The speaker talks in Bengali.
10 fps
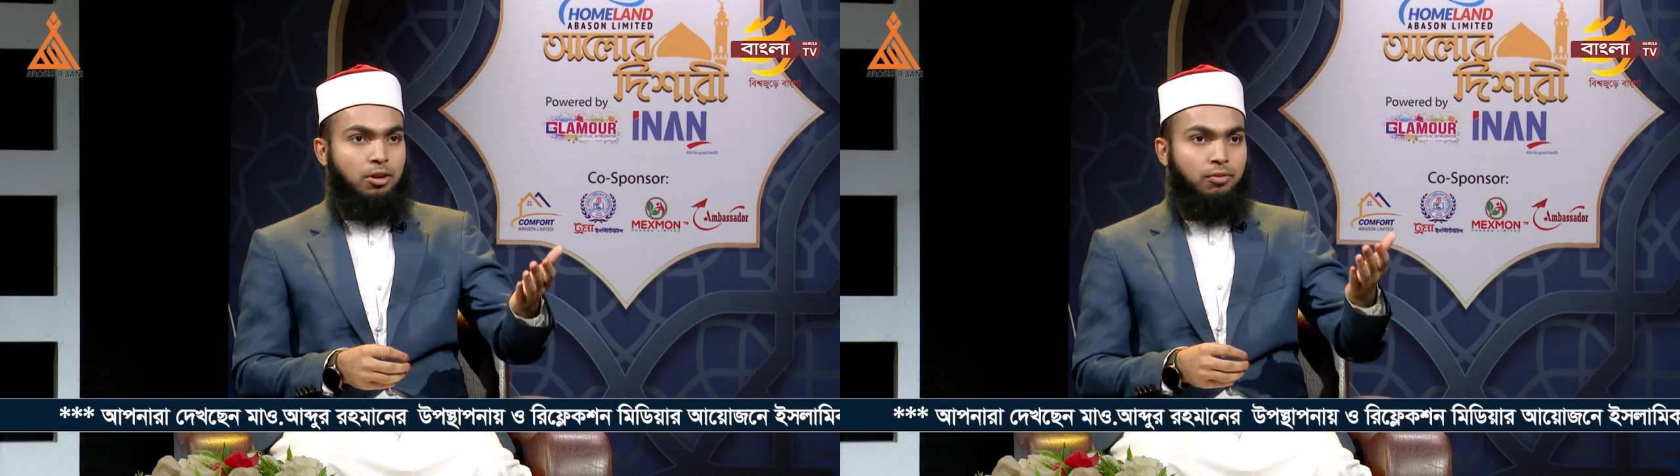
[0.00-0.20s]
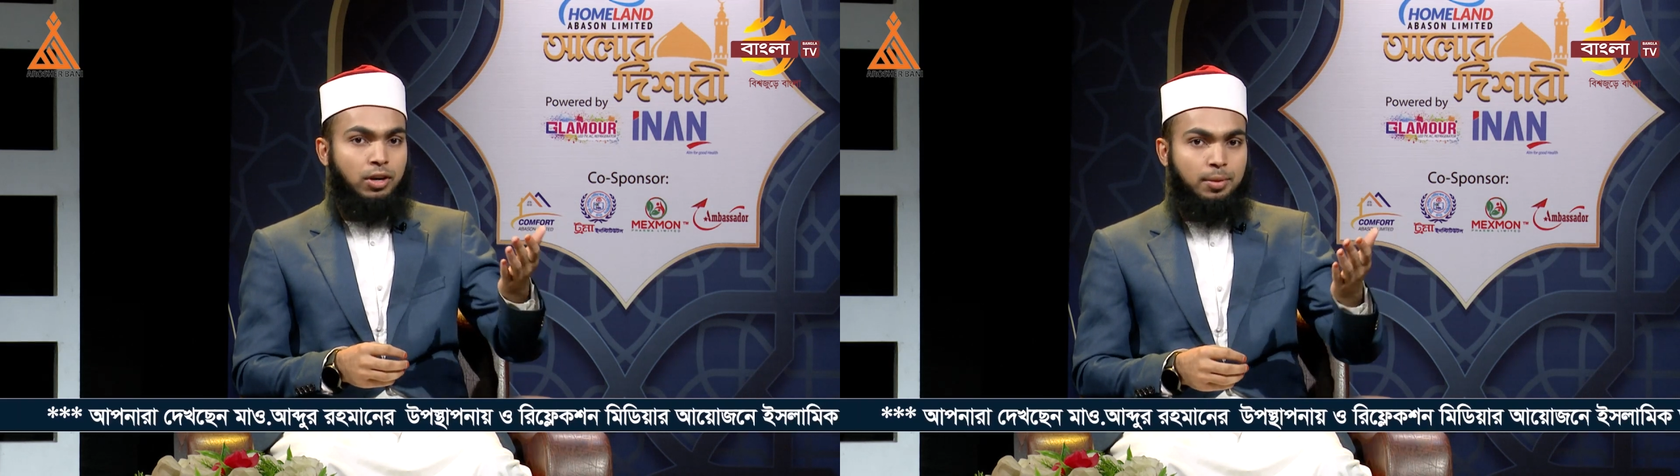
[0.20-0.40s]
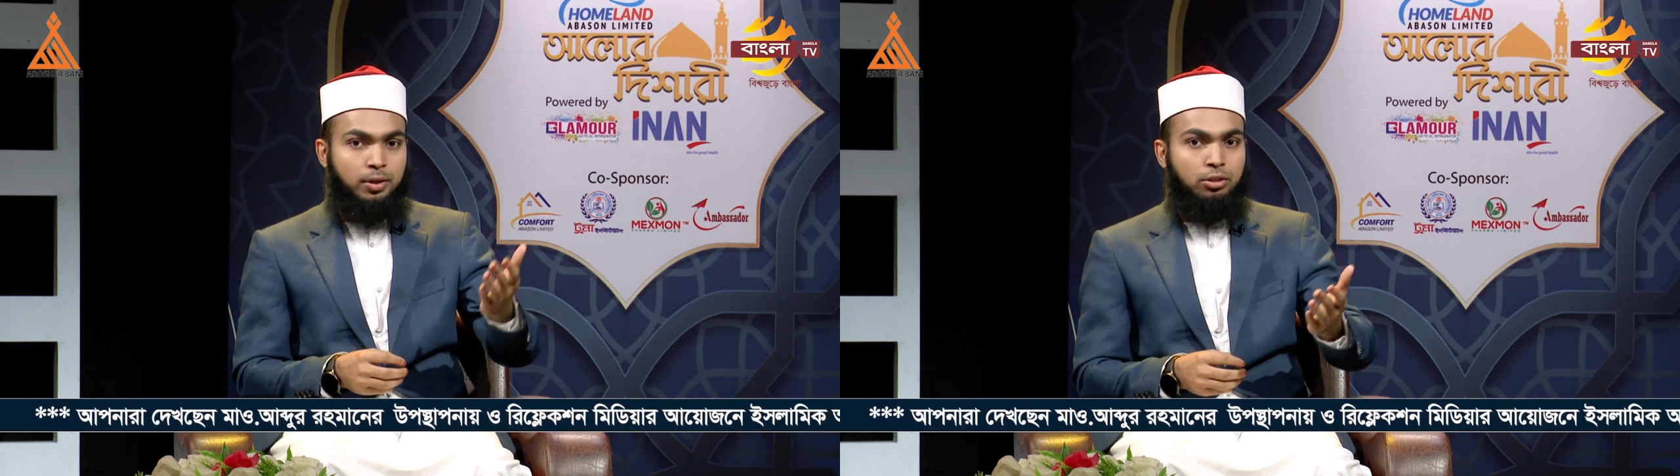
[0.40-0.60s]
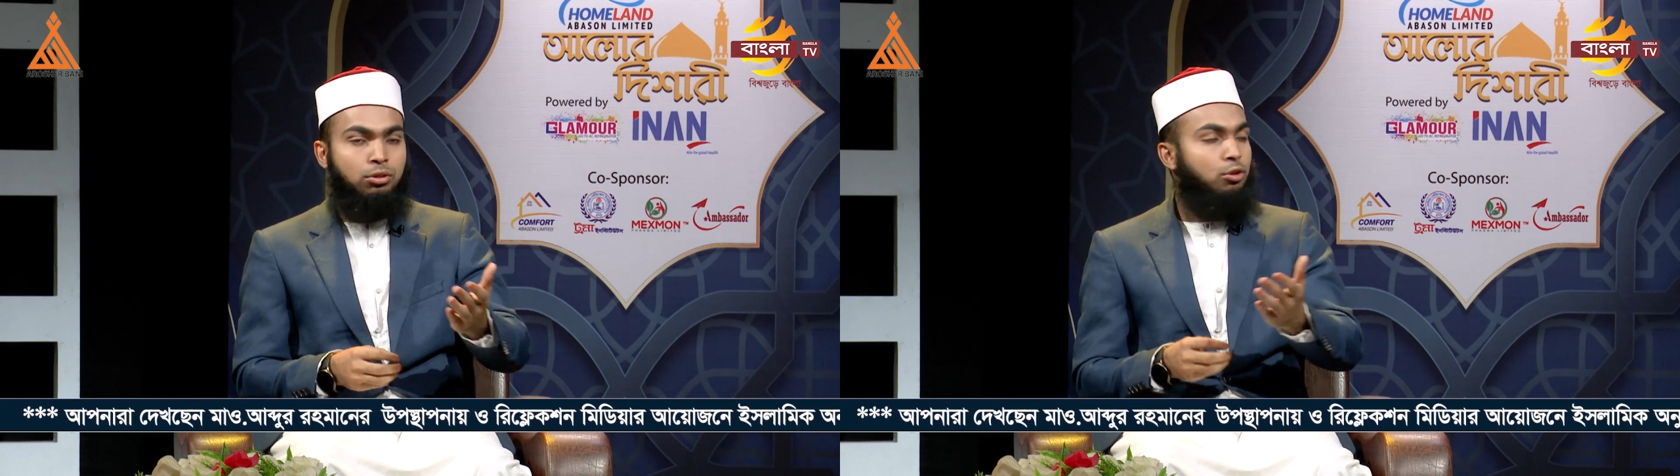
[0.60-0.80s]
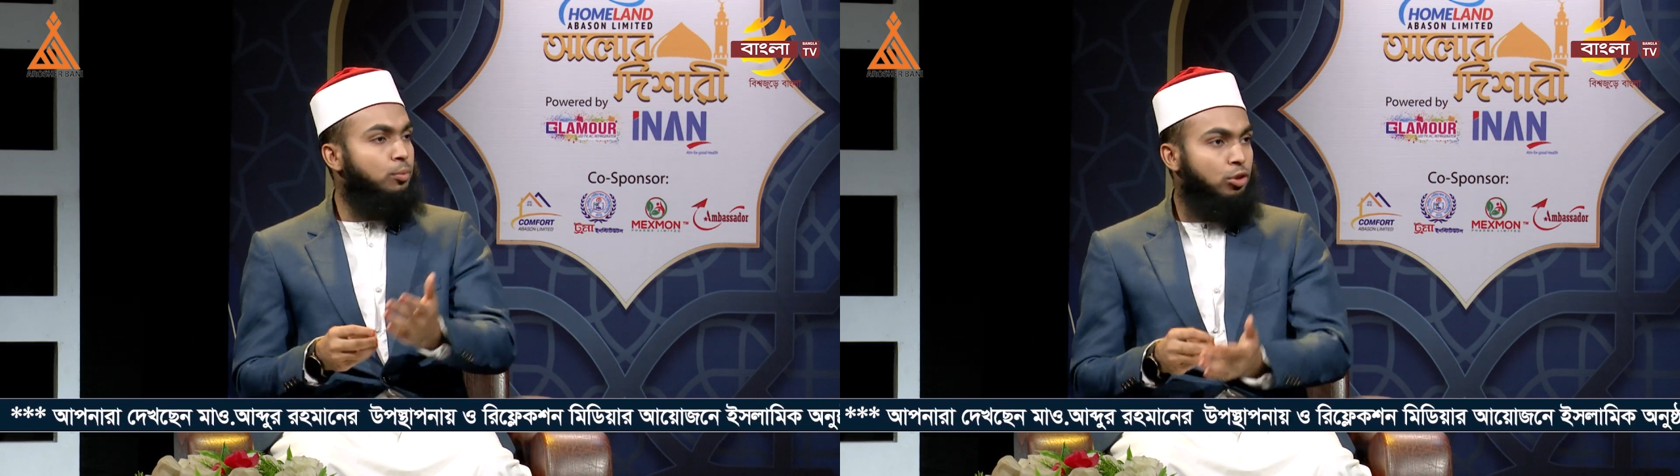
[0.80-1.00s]
নফল
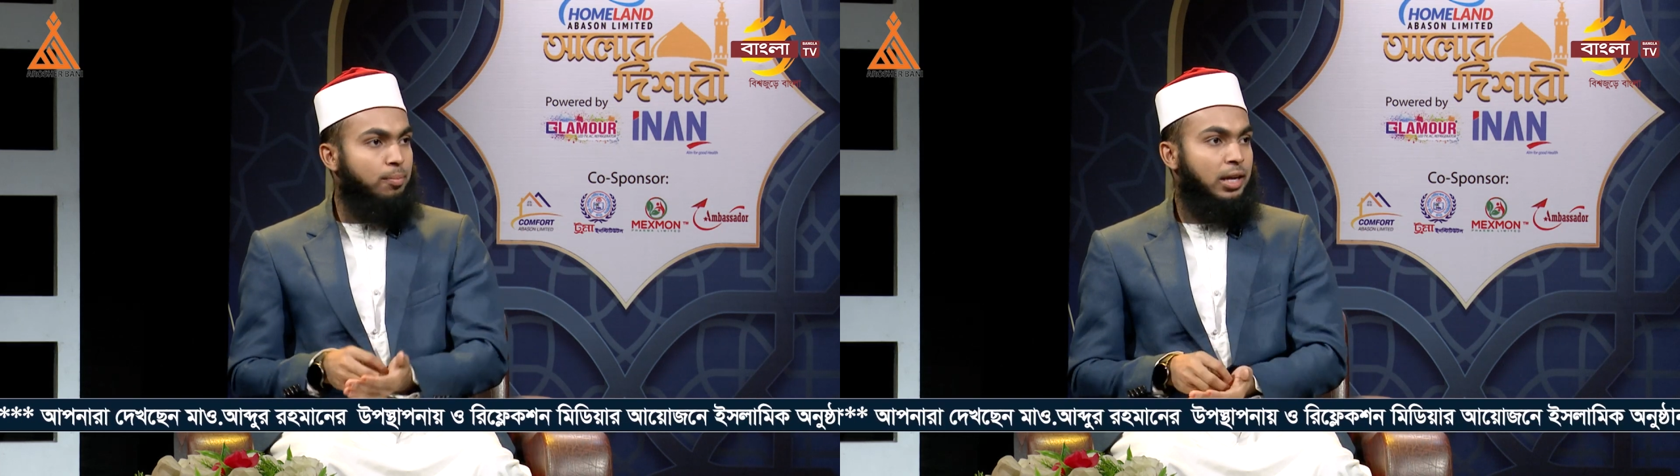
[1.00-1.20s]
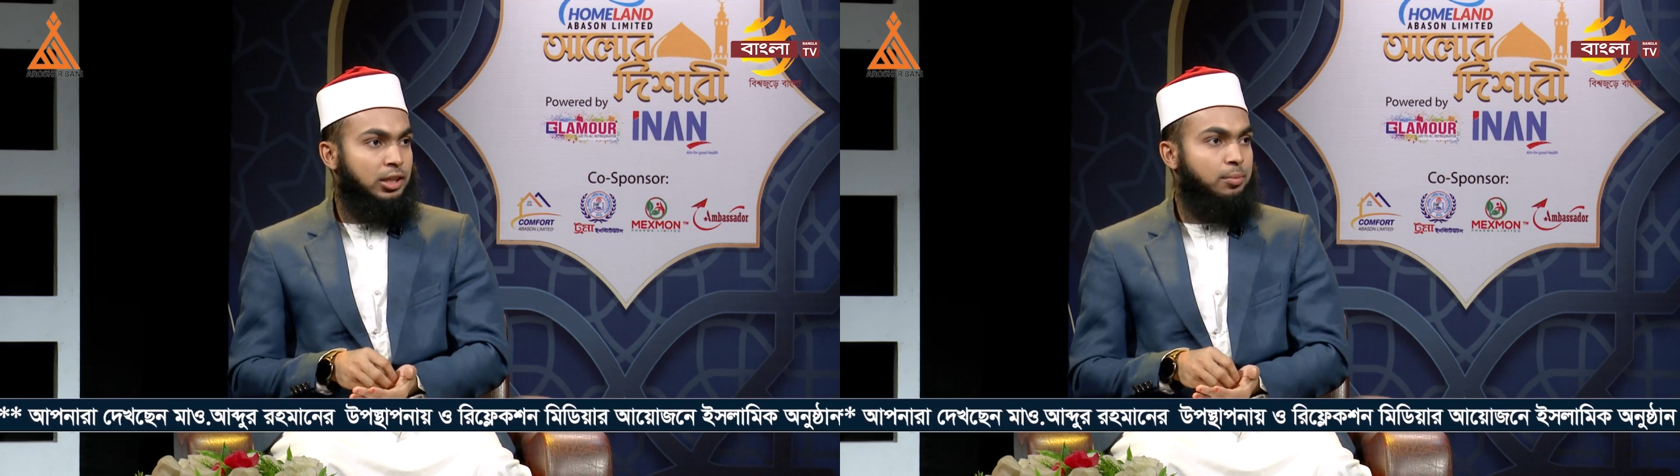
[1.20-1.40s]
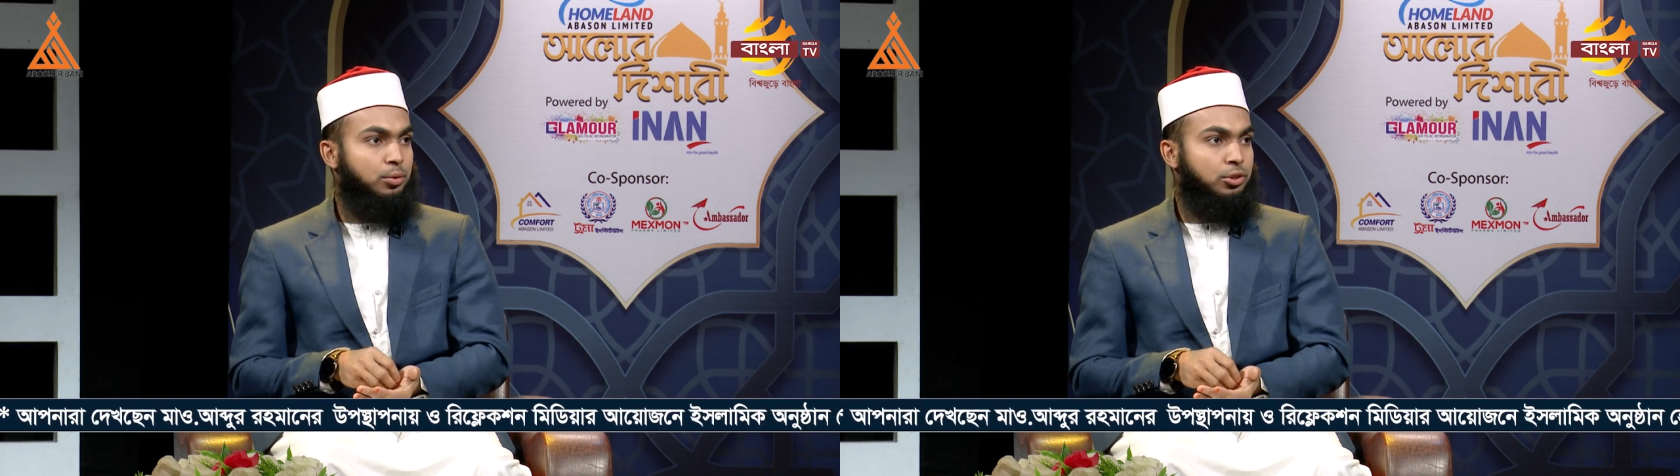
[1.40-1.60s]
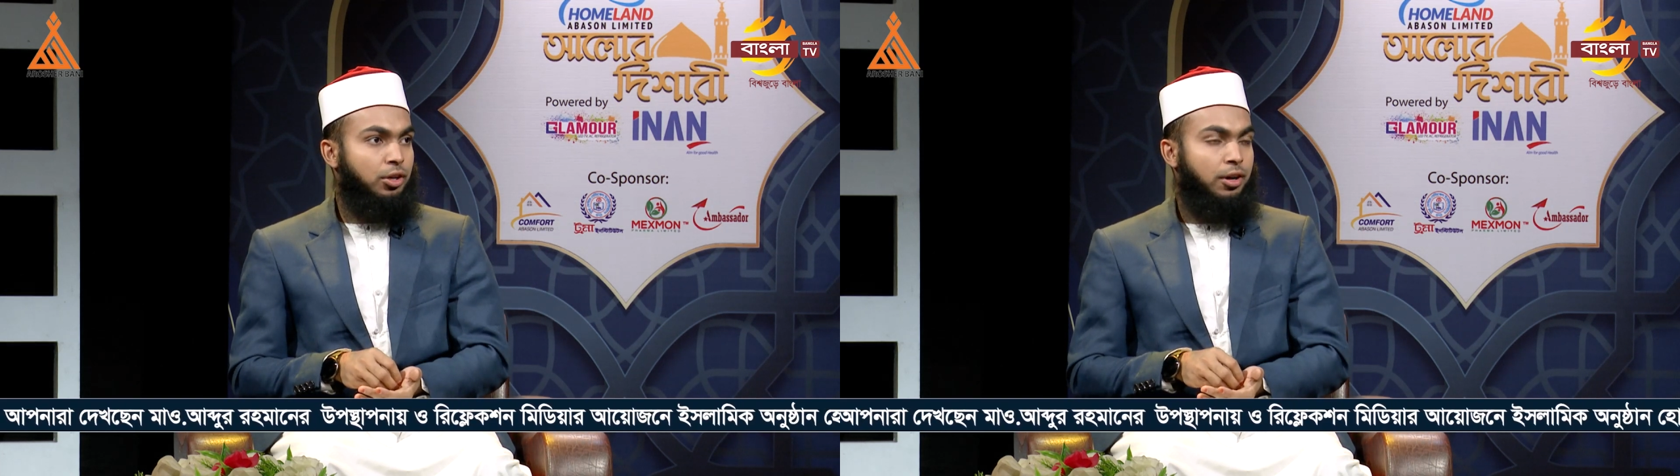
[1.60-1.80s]
ইবাদতগুলো পর্যন্ত বাসায় পড়তে